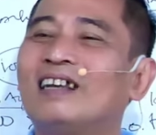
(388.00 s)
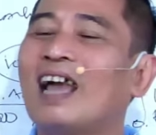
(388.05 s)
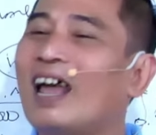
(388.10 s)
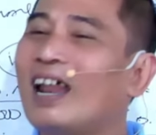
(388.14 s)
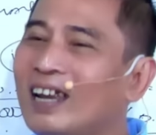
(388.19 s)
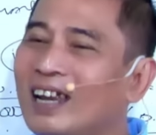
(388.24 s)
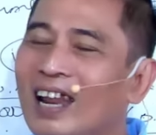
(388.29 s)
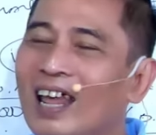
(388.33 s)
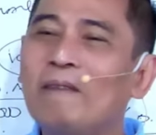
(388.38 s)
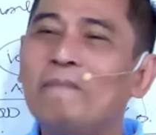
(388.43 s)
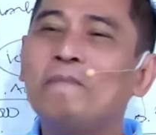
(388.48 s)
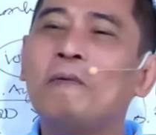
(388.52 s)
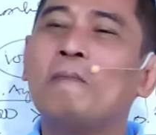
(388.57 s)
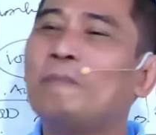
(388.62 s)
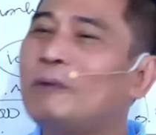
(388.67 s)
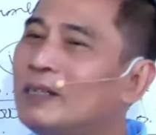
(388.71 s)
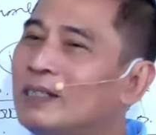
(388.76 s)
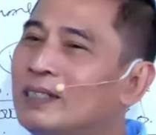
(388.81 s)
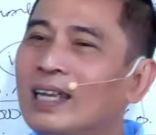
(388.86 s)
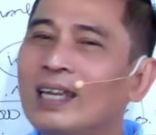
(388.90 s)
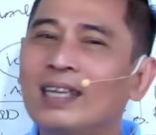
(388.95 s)
Karena apa?
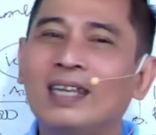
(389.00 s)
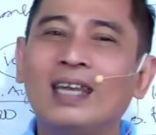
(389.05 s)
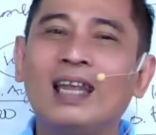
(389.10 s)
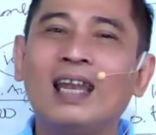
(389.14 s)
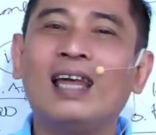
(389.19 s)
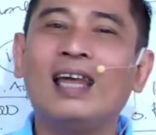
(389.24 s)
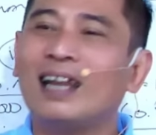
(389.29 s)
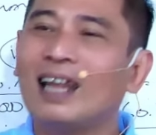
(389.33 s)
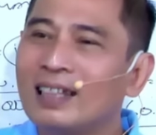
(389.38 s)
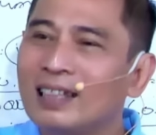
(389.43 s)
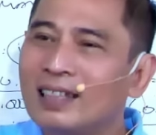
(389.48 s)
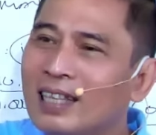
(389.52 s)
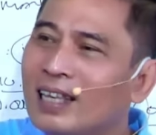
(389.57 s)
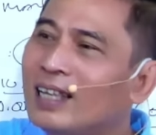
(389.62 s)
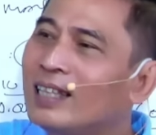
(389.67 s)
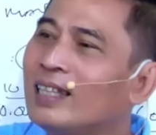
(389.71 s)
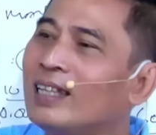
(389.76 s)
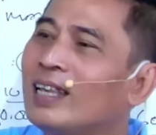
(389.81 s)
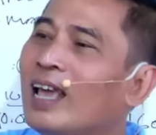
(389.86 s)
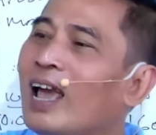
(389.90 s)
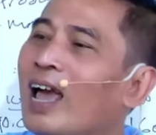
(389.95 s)
Percayalah nanti
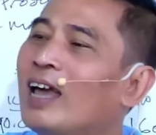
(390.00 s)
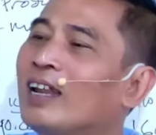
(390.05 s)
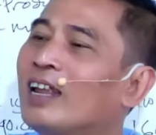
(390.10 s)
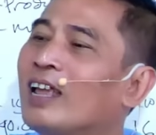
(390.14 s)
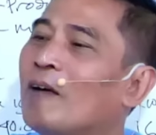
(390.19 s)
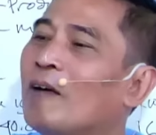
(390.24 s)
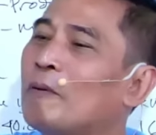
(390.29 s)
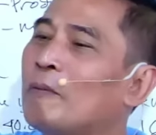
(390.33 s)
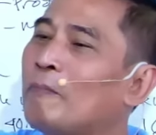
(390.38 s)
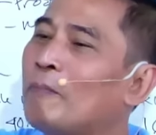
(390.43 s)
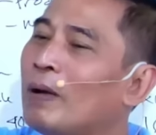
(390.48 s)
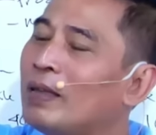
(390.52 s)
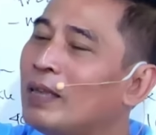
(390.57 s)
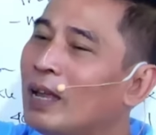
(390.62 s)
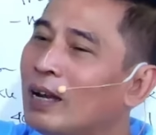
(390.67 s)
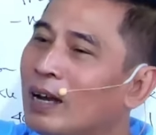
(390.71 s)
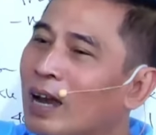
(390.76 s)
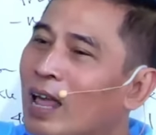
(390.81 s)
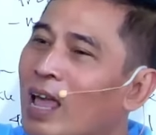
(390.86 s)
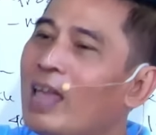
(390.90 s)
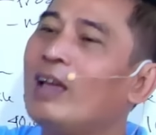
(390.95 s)
ketika harga
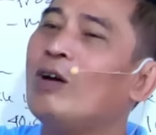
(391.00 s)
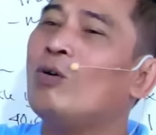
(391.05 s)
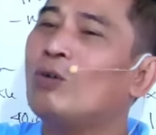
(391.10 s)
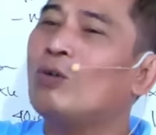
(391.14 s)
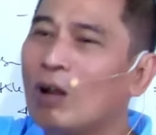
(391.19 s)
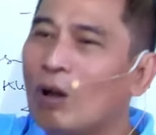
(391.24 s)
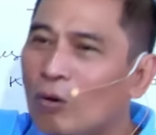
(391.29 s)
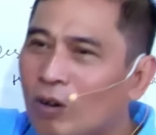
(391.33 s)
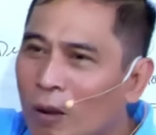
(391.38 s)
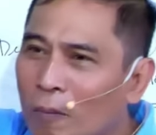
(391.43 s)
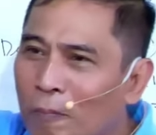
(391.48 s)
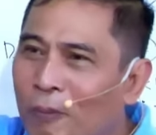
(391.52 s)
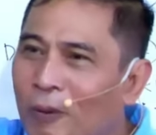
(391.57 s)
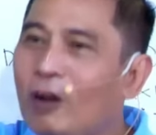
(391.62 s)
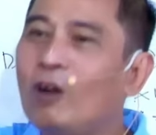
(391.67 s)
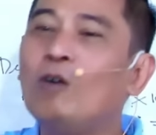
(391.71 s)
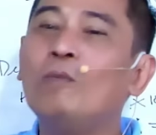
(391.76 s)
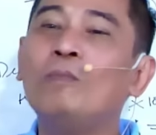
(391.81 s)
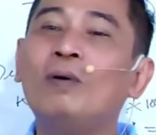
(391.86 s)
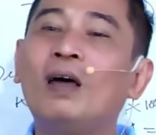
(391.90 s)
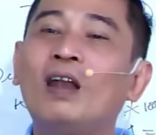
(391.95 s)
pepaya naik orang-orang
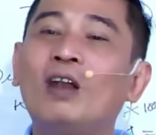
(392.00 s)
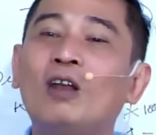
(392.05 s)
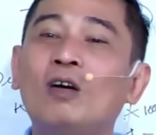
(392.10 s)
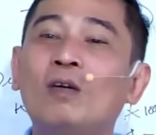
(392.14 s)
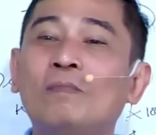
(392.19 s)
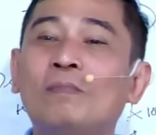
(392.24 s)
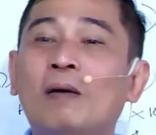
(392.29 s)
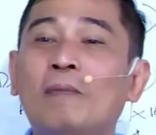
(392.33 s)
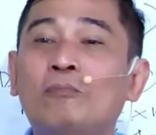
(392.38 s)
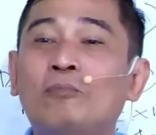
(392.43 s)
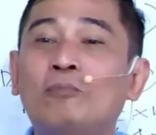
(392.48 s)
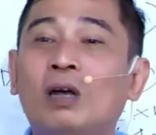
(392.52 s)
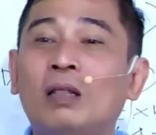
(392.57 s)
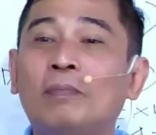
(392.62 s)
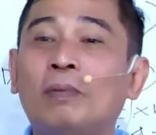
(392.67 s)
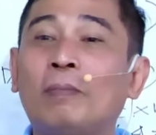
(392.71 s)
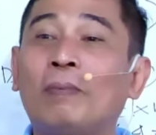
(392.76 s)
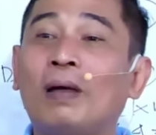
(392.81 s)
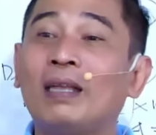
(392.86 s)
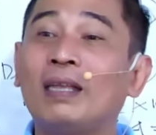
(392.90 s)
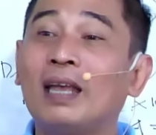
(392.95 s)
berlomba-lomba buat
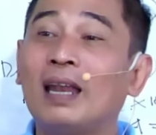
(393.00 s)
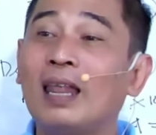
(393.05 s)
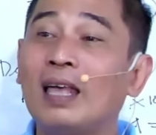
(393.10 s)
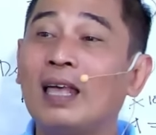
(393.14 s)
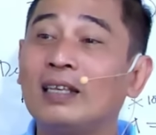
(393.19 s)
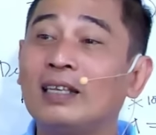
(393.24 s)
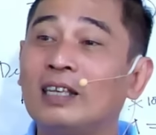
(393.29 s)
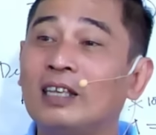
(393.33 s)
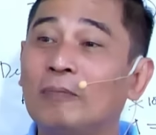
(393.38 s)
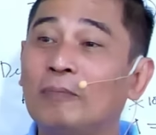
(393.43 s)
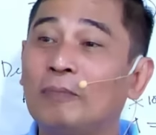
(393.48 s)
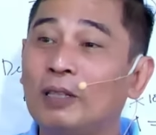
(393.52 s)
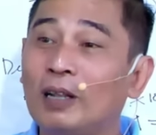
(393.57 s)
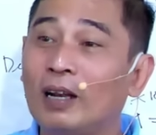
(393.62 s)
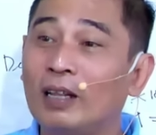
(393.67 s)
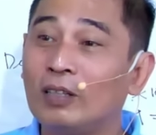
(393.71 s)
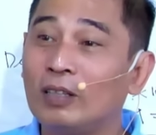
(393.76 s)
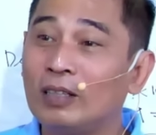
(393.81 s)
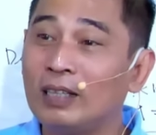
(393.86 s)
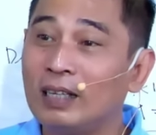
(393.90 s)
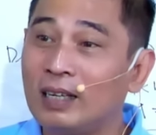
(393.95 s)
pepaya lagi, betul
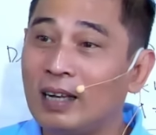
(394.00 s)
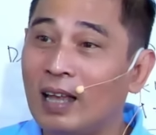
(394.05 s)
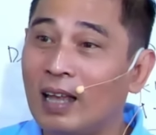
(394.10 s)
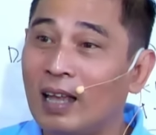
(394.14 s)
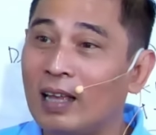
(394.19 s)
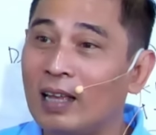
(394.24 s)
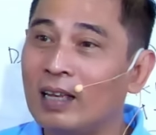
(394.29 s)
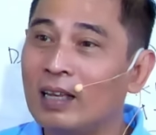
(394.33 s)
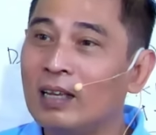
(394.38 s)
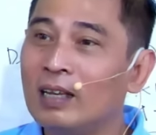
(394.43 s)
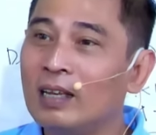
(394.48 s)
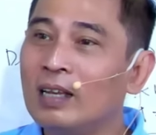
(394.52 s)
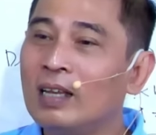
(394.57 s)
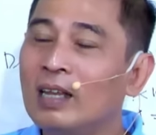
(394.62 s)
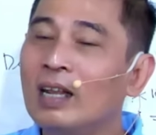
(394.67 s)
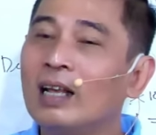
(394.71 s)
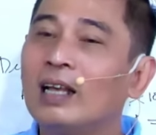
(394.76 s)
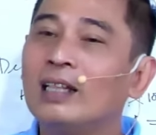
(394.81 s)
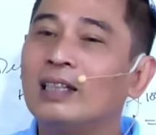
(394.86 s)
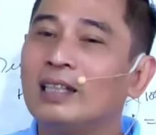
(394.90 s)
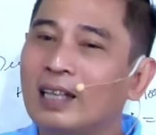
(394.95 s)
atau tidak?
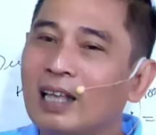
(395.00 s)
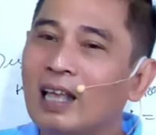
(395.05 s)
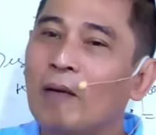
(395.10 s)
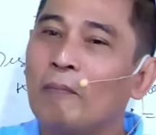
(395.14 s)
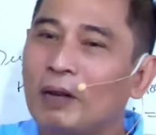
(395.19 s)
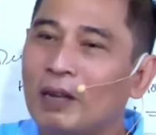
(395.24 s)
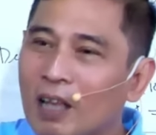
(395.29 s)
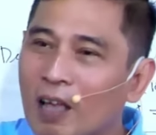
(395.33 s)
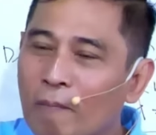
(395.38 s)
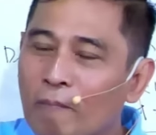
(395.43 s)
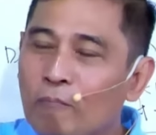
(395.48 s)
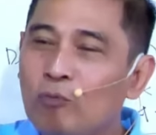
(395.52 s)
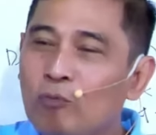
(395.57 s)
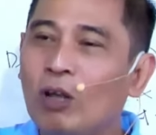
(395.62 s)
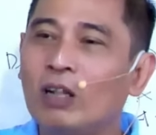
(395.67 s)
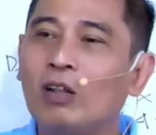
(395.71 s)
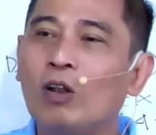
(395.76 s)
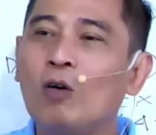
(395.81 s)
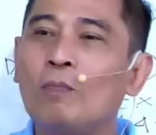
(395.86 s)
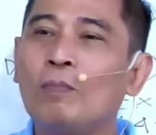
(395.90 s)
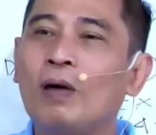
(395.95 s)
Ketika mereka
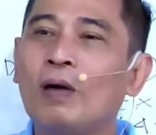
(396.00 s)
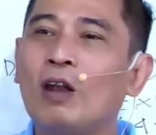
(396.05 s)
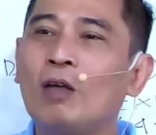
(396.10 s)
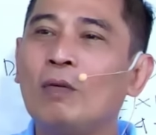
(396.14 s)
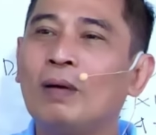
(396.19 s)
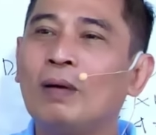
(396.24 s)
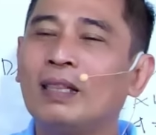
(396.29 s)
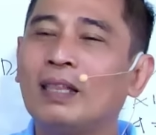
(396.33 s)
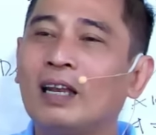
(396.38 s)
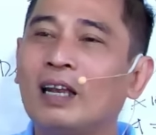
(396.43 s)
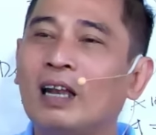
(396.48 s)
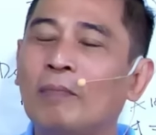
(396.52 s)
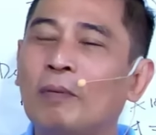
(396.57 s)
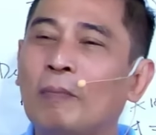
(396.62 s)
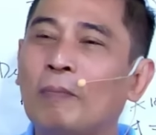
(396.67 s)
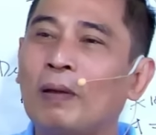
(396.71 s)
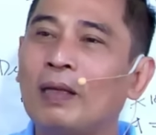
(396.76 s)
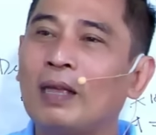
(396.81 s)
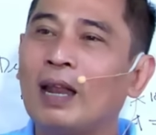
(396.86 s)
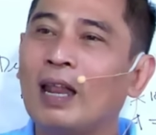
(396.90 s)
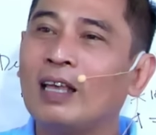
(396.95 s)
membuat lomba-lomba tanam
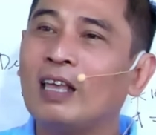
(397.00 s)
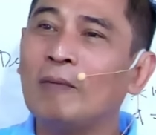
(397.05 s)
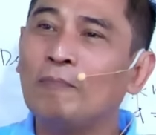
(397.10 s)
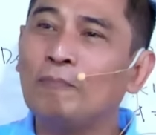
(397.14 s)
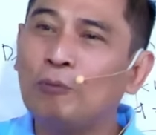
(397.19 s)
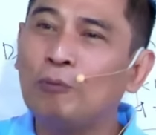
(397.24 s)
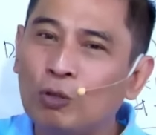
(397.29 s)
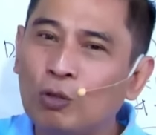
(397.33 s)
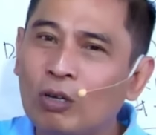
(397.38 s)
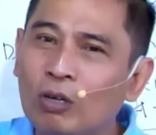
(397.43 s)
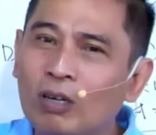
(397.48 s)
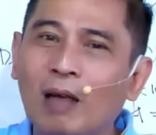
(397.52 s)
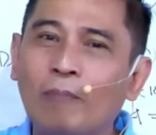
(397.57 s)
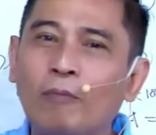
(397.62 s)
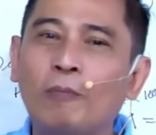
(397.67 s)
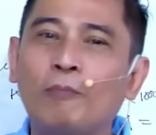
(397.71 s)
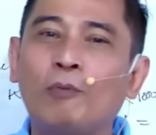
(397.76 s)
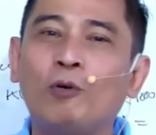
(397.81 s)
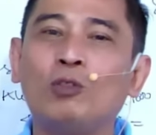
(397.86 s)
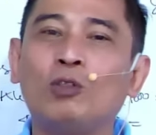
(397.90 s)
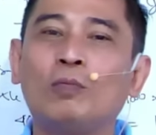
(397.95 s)
pepaya lagi, butuh enggak
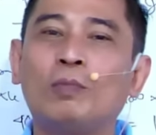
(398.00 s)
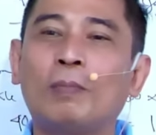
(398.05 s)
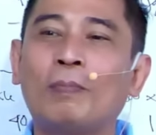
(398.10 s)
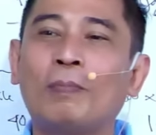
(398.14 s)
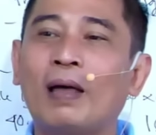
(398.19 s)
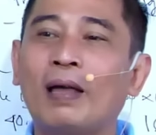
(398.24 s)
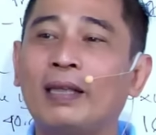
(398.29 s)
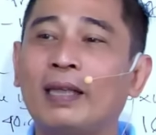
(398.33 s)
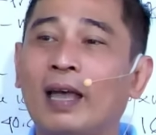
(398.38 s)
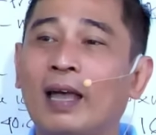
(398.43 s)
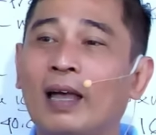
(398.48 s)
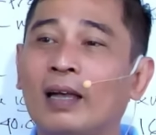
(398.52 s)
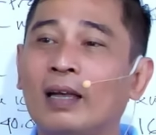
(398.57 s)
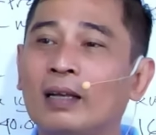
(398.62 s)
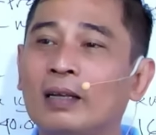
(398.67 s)
pupuk untuk pepaya?